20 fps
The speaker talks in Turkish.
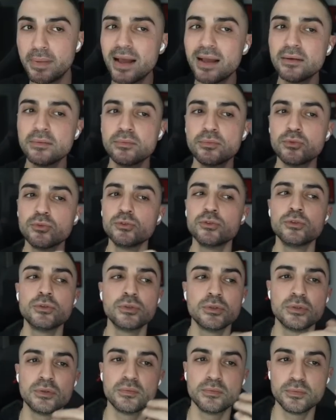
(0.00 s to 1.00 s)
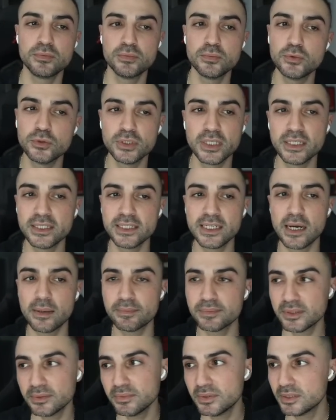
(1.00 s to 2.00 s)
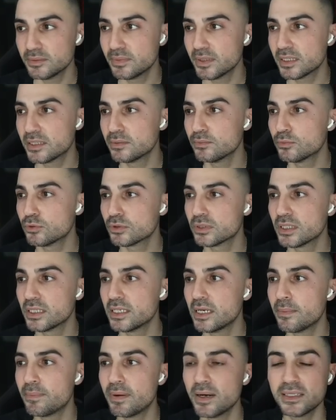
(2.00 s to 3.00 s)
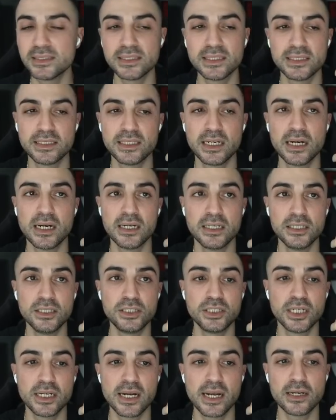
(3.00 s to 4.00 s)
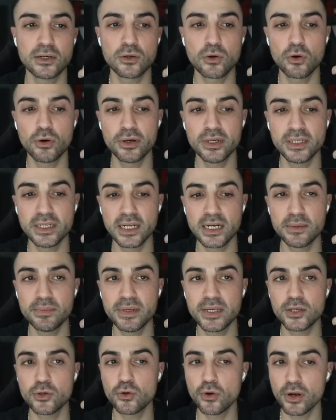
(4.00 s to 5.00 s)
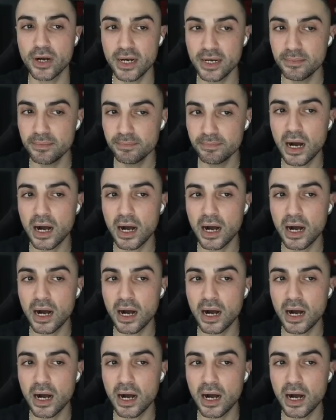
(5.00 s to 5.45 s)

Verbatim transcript: Ben bunu bu yayını yaptım ki bakın burada yapay zeka içeren coinleri bir görelim.